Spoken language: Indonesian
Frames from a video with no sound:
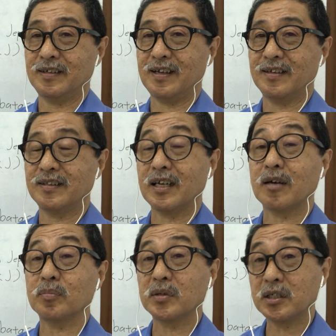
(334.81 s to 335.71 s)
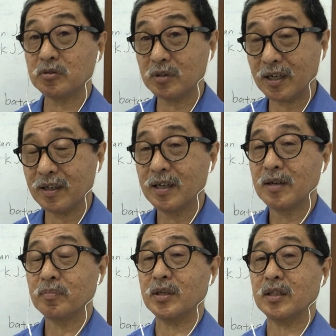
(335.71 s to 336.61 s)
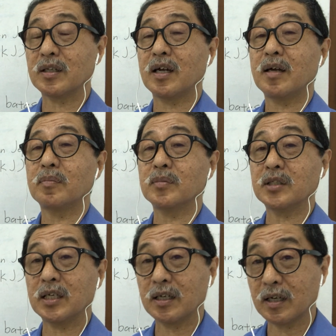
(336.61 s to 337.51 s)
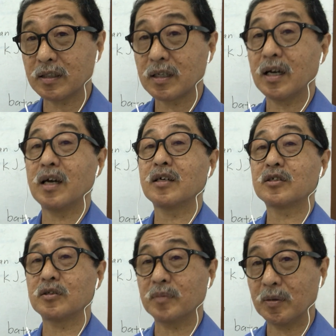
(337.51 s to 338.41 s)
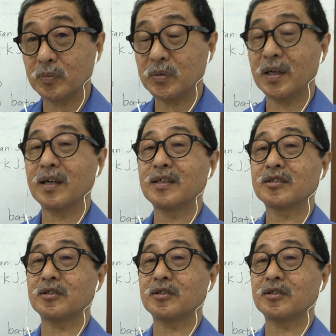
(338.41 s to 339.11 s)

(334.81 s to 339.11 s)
ya dengan begitulah bisa meningkatkan kemampuan